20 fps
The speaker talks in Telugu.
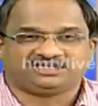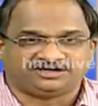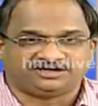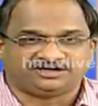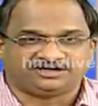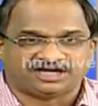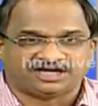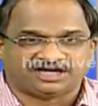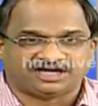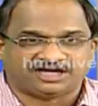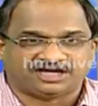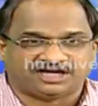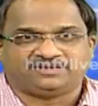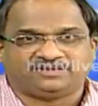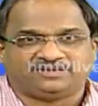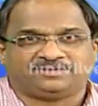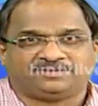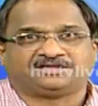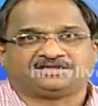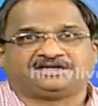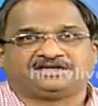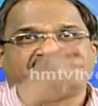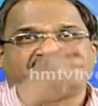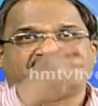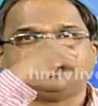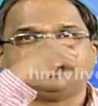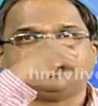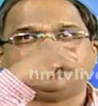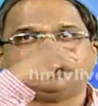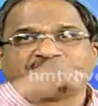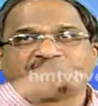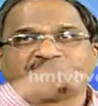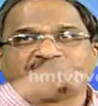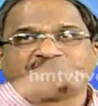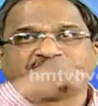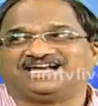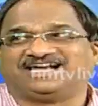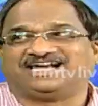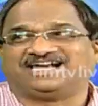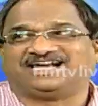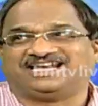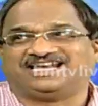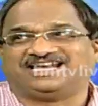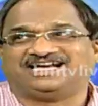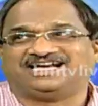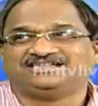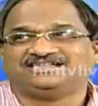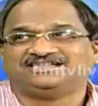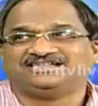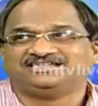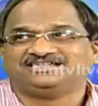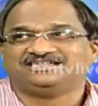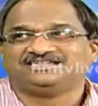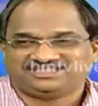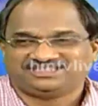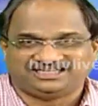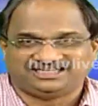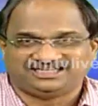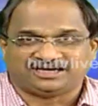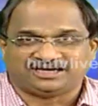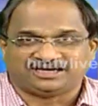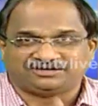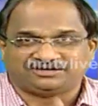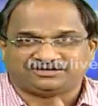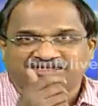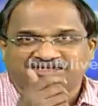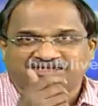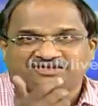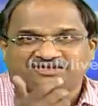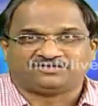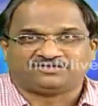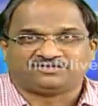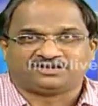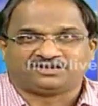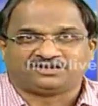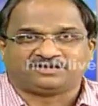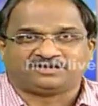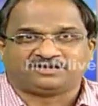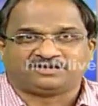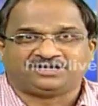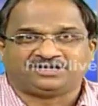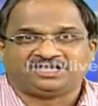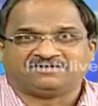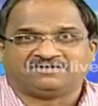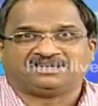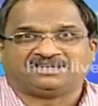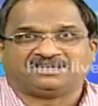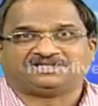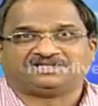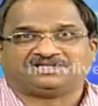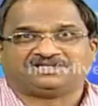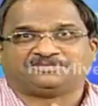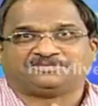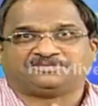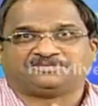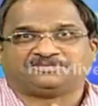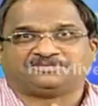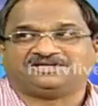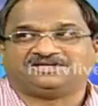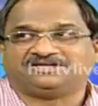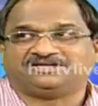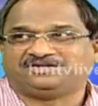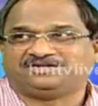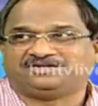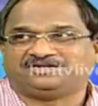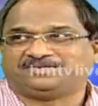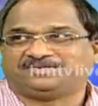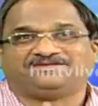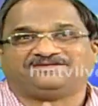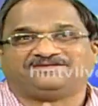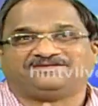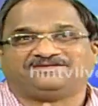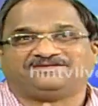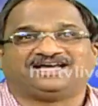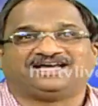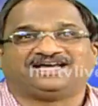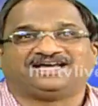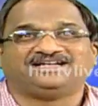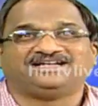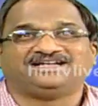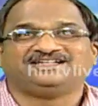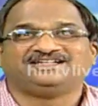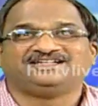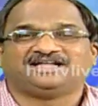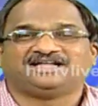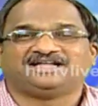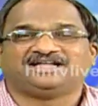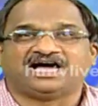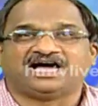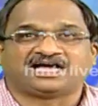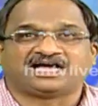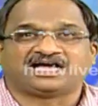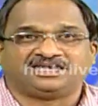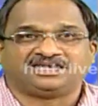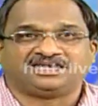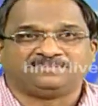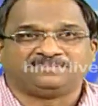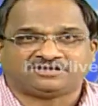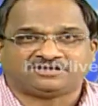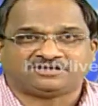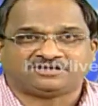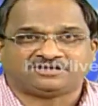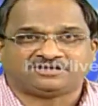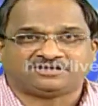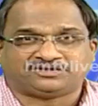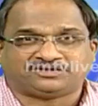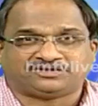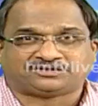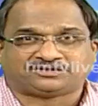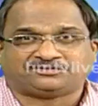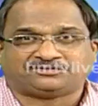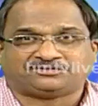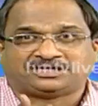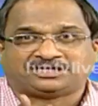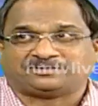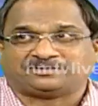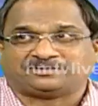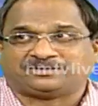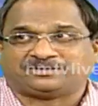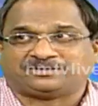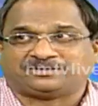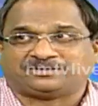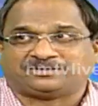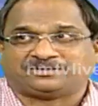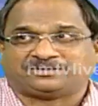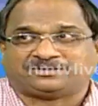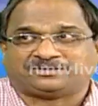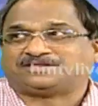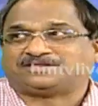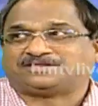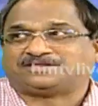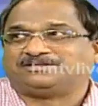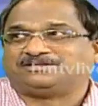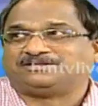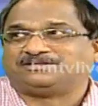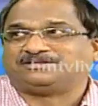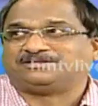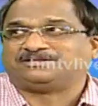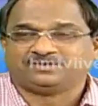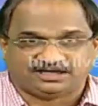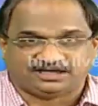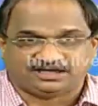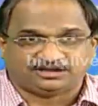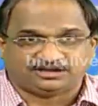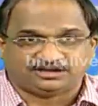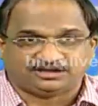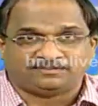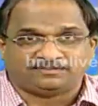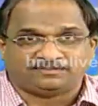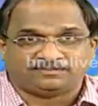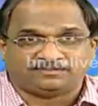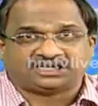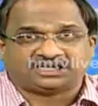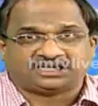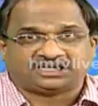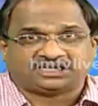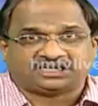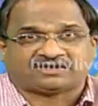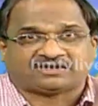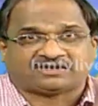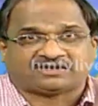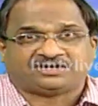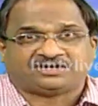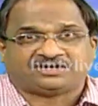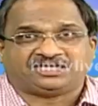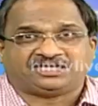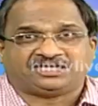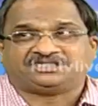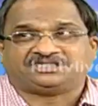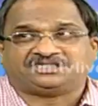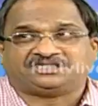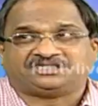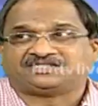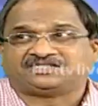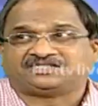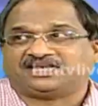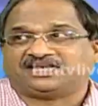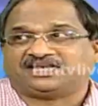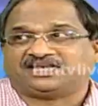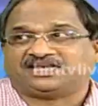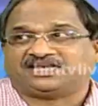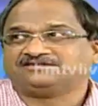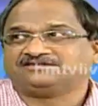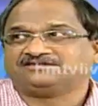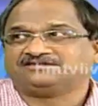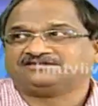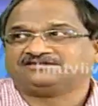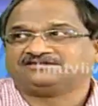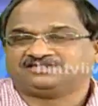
లేదంటే ఆయనే నిమరసం నేనే తాగుతున్నా తాగాల లేకుంటే ఎవరు మీడియా వాళ్ళందరూ పోయి నిమరసం ఇవ్వాలా ఆఖరి నిమరసం ఎవరిస్తారు కూడా అర్థం కాని పరిస్థితి లేదు నిమ్మరసం నాకు ఎవరైనా ఇవ్వాలని దీక్ష చేయాలా